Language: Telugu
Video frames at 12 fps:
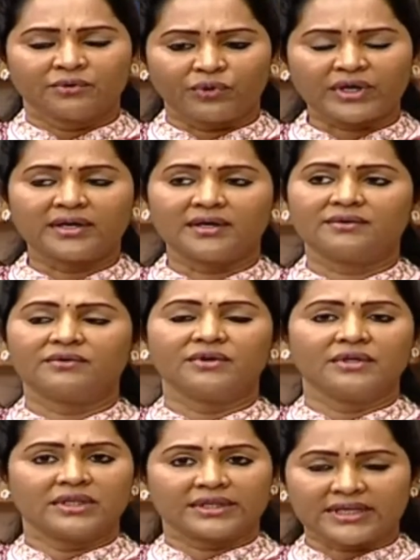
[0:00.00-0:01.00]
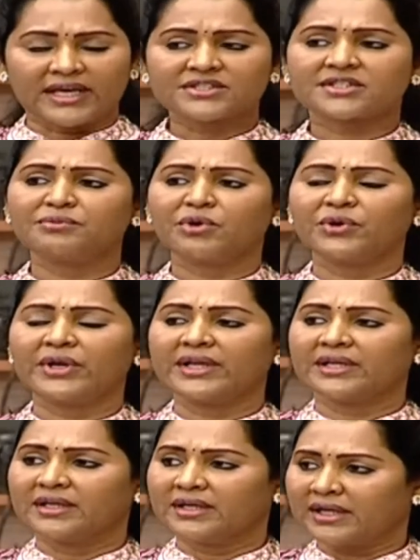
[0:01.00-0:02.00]
ఒక రాష్ట్రంలోనే
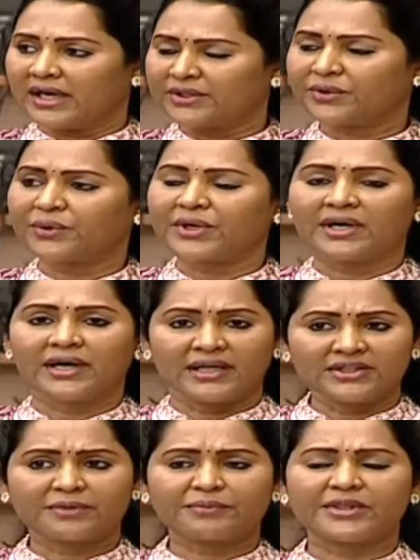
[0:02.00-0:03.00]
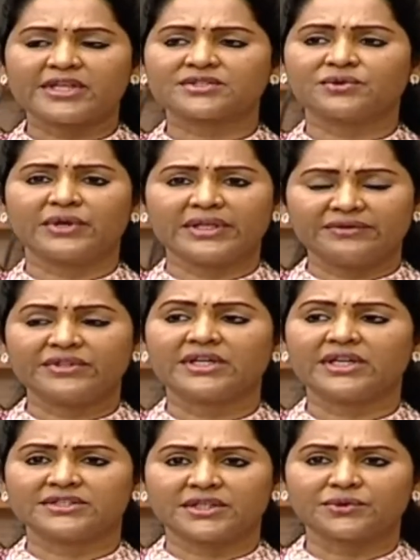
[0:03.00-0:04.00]
అది కూడా ఆంధ్రప్రదేశ్లోనే ఈ
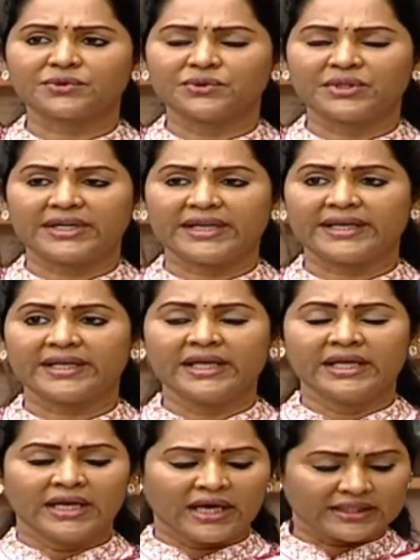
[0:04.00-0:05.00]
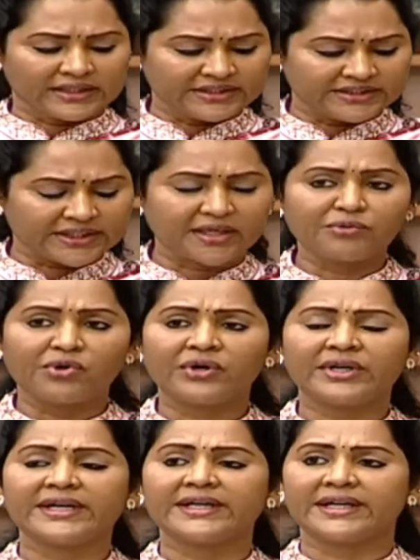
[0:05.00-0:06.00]
విధంగా జరుగుతుందంటే అది
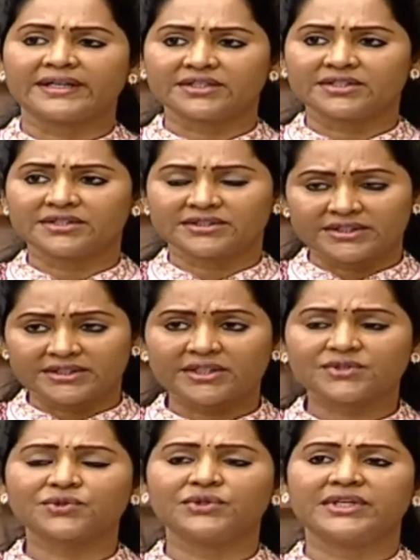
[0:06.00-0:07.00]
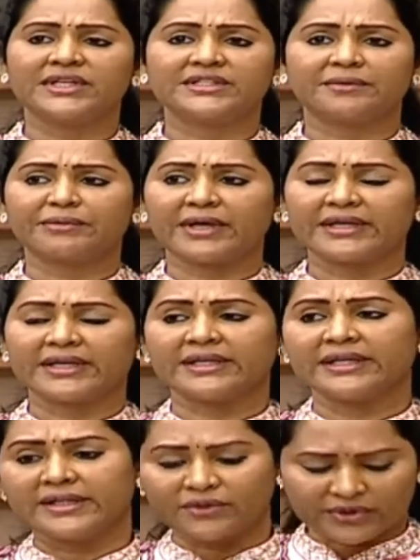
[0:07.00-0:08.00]
జగన్మోహన్ రెడ్డి గారి చిత్తశుద్ధి అని చెప్పడానికి
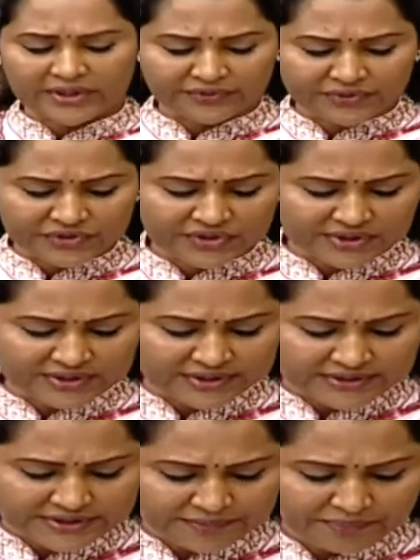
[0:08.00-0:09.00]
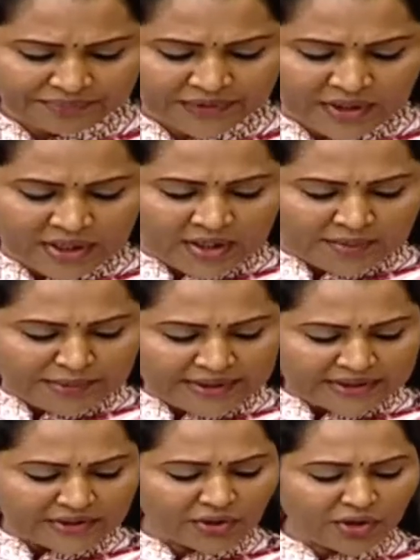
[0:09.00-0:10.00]
నేను ఎంతో గర్విస్తున్నాను అధ్యక్ష
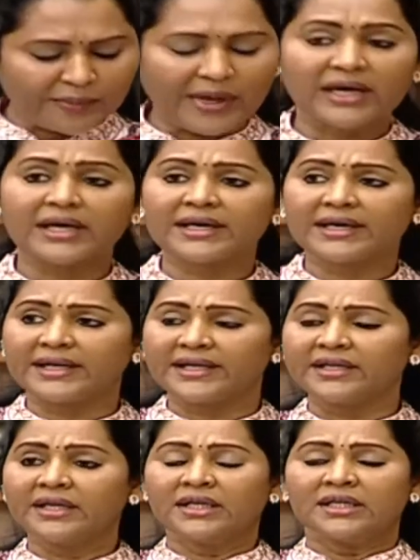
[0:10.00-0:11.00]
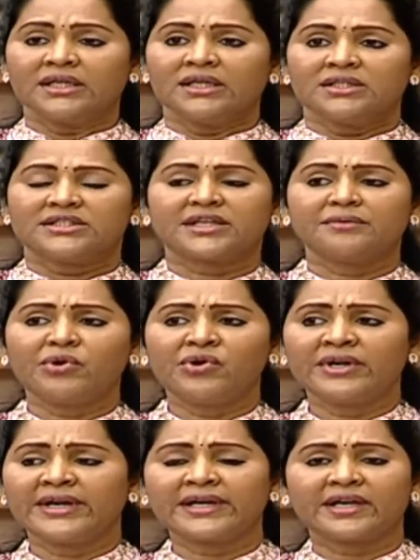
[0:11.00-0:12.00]
మరి ఇందులో భాగంగానే
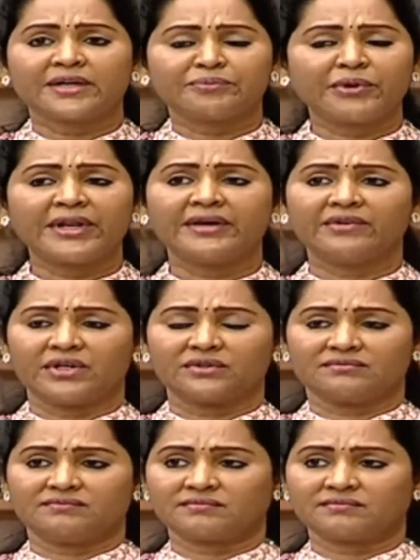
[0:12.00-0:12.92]
జగన్మోహన్ రెడ్డి గారు ఎప్పుడు అనేవాళ్ళు